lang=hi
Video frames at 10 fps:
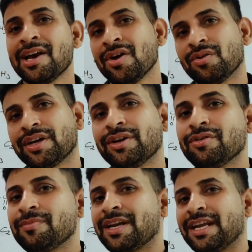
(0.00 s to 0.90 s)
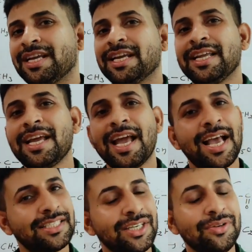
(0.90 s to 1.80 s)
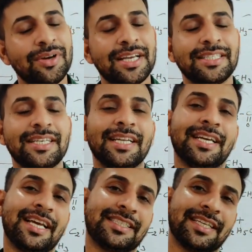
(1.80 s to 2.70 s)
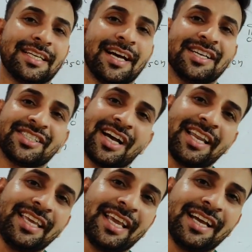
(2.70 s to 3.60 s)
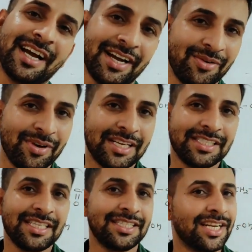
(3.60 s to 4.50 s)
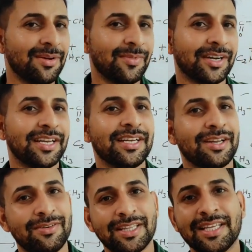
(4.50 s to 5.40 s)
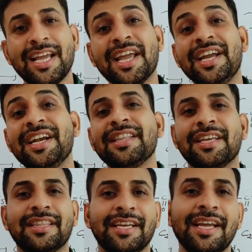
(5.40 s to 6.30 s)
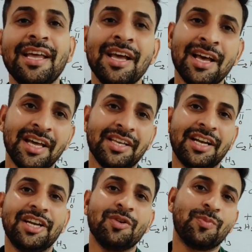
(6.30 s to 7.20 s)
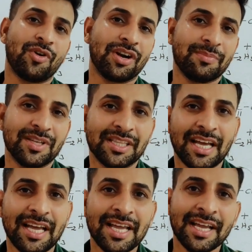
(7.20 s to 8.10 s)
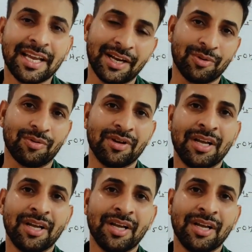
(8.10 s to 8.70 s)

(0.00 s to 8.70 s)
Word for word: और कीटोन बनाने के लिए एसिटो एसिटिक एस्टर का क्षारीय हाइड्रोलाइसिस जल अपघटन करवाते हैं हीट देते हैं रिजल्टिव प्रोडक्ट बनता है कीटोन